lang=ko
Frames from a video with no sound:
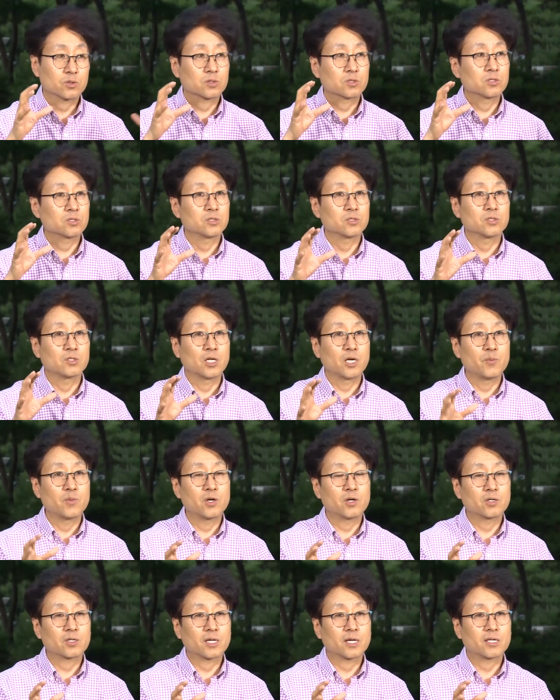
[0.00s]
그 네
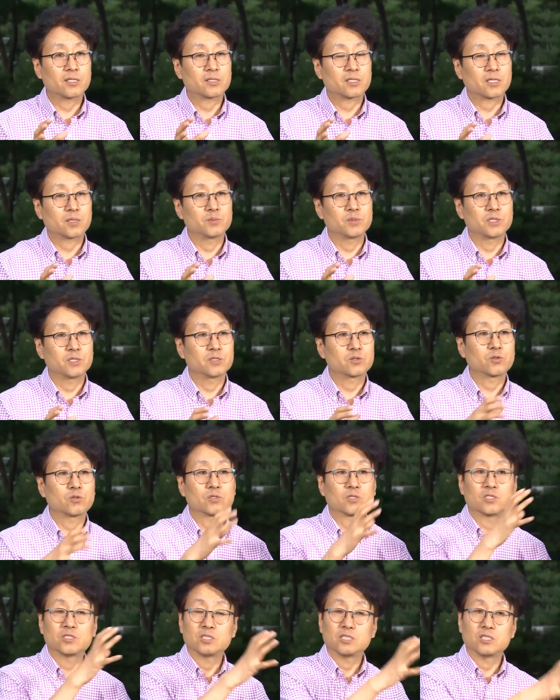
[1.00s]
명의 사람들
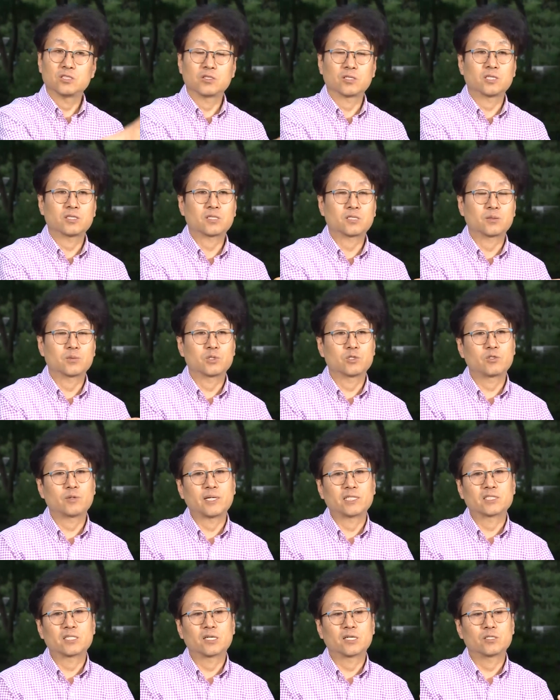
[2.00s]
또는 그 이전의 사람들도
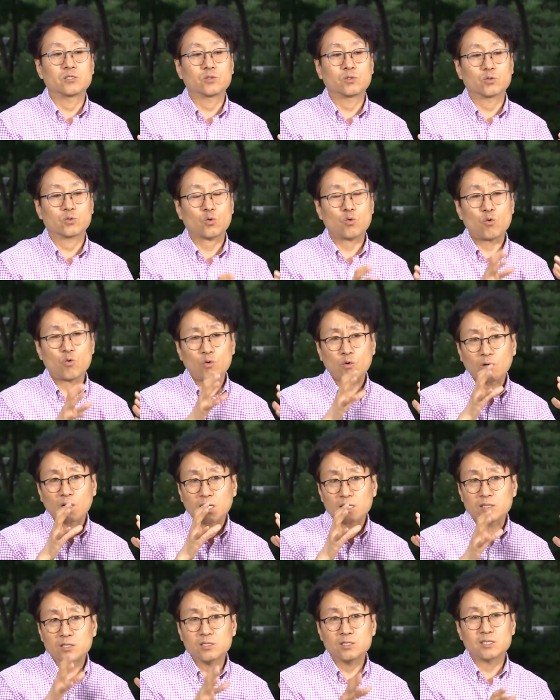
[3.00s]
마찬가지로
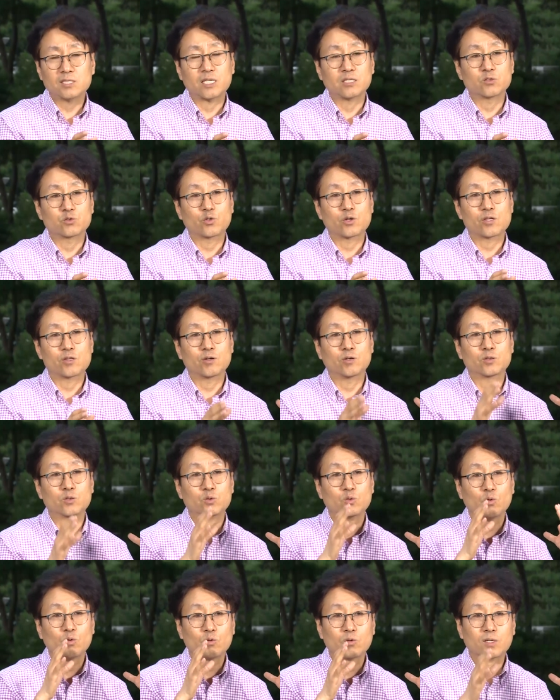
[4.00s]
똑같은 장소에서
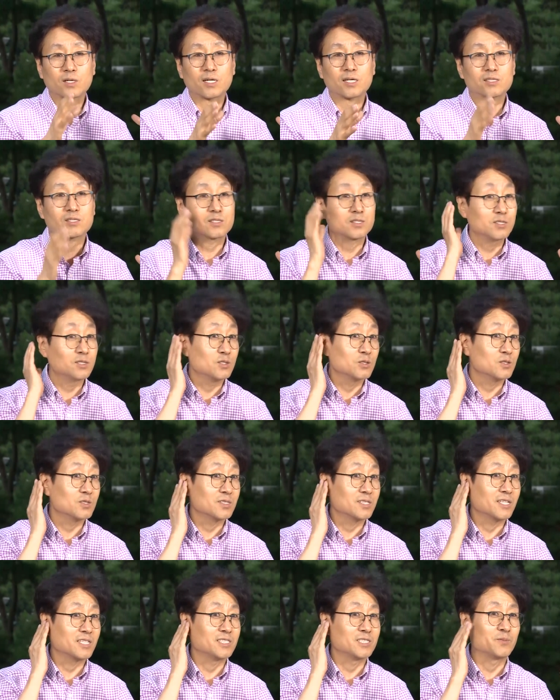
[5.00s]

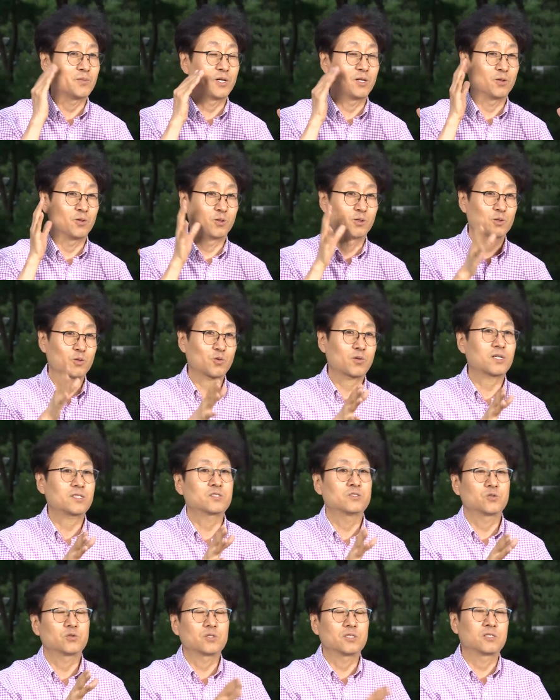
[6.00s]
똑같은 데시벨로
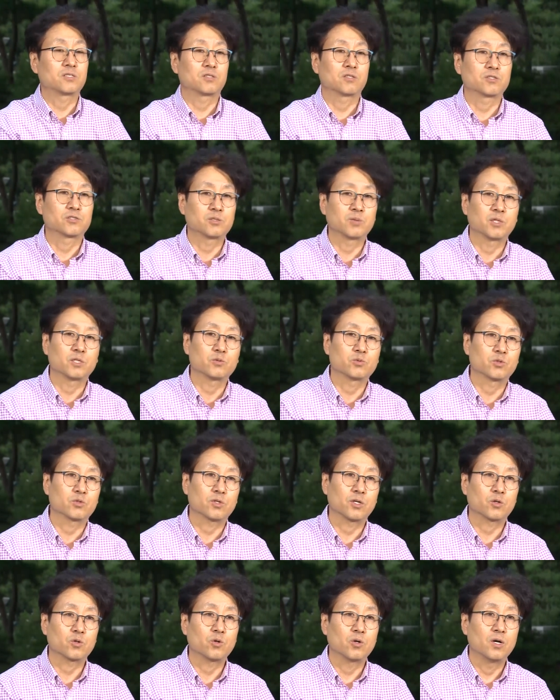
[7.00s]
똑같은 소리를 들었음에도
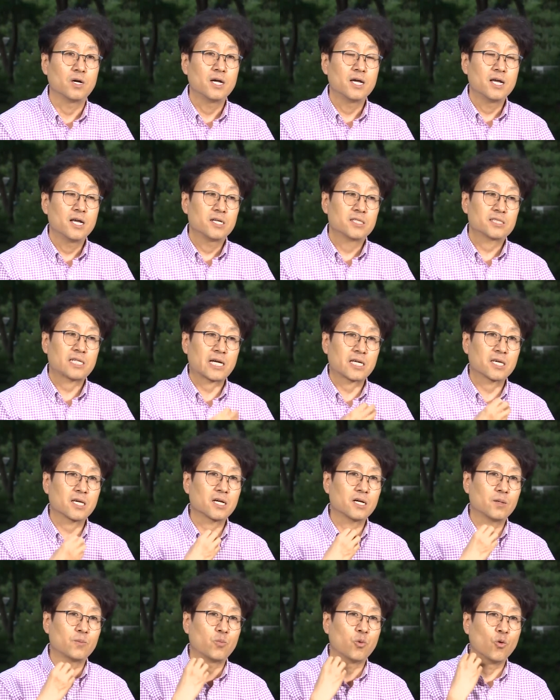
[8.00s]
불구하고
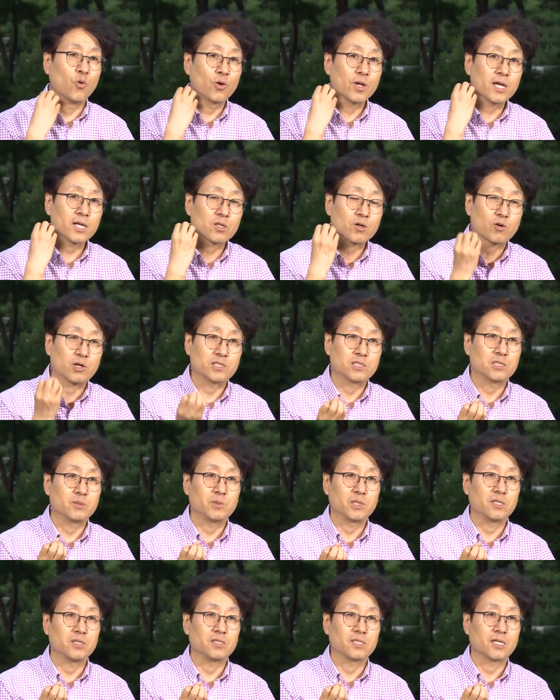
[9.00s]
자기가 뭐에 더
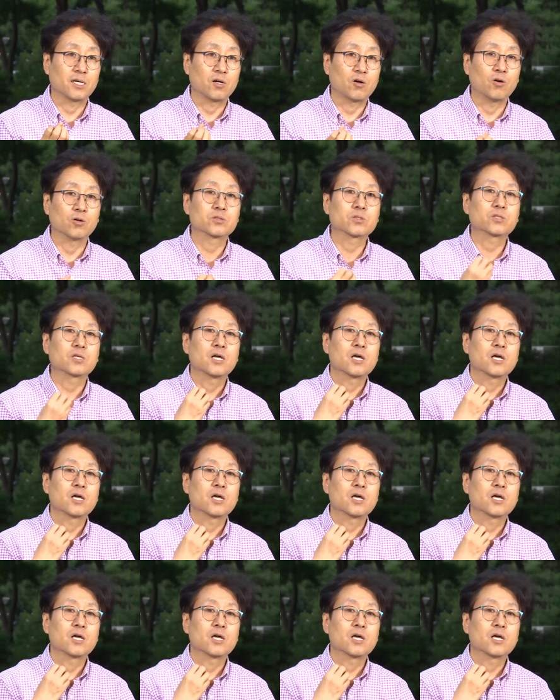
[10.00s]
관심이 있느냐 어,